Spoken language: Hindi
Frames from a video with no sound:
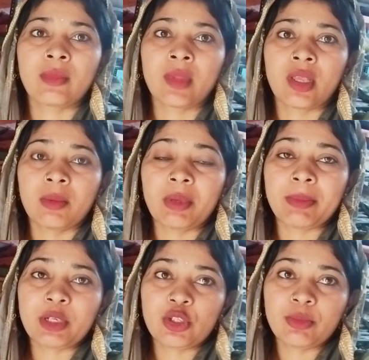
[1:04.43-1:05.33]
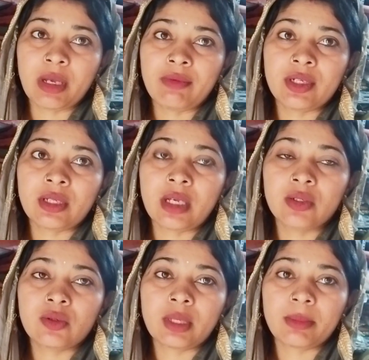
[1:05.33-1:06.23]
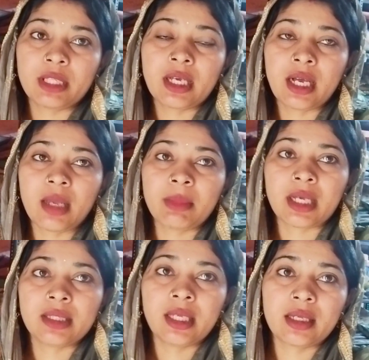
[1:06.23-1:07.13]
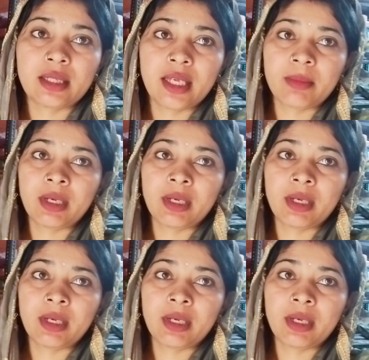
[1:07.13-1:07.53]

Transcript: फिर मैंने सुबह अंशु तभी दिखाया मैं देख देख मैं